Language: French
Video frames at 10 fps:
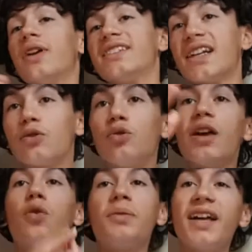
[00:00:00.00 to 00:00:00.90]
vous laisse
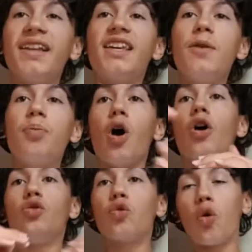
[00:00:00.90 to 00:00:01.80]
calculer combien d'équipes,
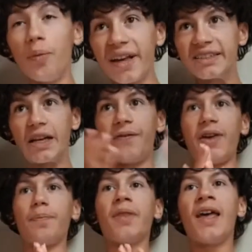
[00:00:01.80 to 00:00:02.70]
de combien ça
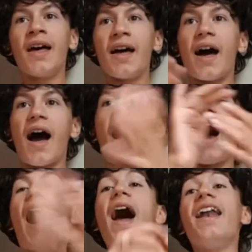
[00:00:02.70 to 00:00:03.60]
fait.
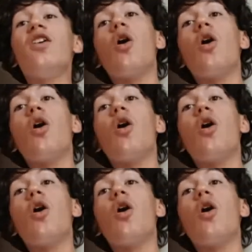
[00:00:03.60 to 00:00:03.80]
Allez